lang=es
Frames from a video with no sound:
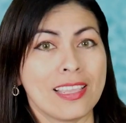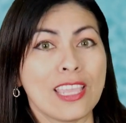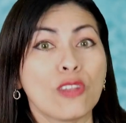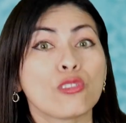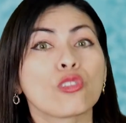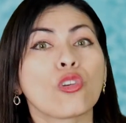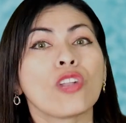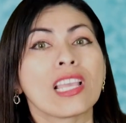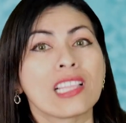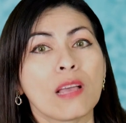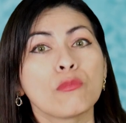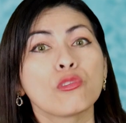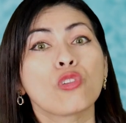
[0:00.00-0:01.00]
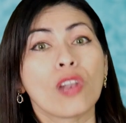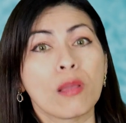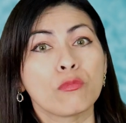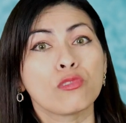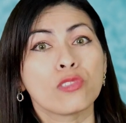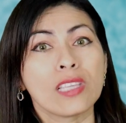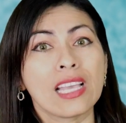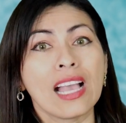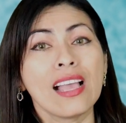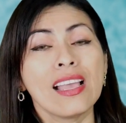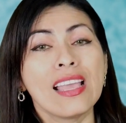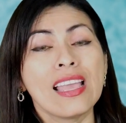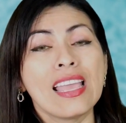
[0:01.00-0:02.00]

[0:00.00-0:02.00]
y nos conectamos con la música,